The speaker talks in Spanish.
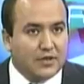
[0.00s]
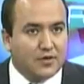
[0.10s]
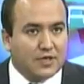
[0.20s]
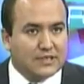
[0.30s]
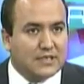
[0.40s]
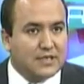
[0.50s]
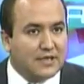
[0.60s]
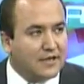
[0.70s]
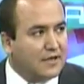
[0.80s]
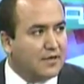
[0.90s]
que se
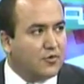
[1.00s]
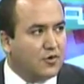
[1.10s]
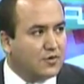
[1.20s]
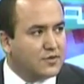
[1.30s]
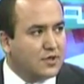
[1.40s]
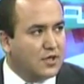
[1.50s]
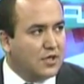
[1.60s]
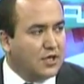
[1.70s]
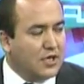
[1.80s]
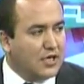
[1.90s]
tiene, digamos, los
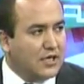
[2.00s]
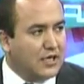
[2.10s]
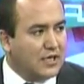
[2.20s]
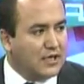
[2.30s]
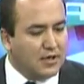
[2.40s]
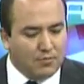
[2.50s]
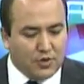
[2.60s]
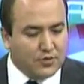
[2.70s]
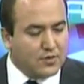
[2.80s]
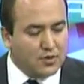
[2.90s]
eh,
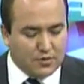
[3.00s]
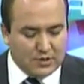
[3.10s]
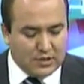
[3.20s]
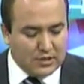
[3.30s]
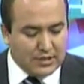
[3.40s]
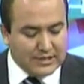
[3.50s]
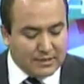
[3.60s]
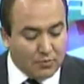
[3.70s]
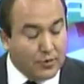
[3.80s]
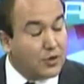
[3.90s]
embriones, desde el
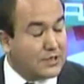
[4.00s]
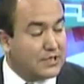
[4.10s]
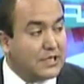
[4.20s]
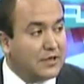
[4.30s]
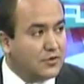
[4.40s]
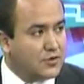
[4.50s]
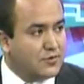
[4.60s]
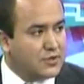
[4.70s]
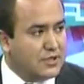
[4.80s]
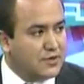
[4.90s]
momento que se tienen los ovocitos.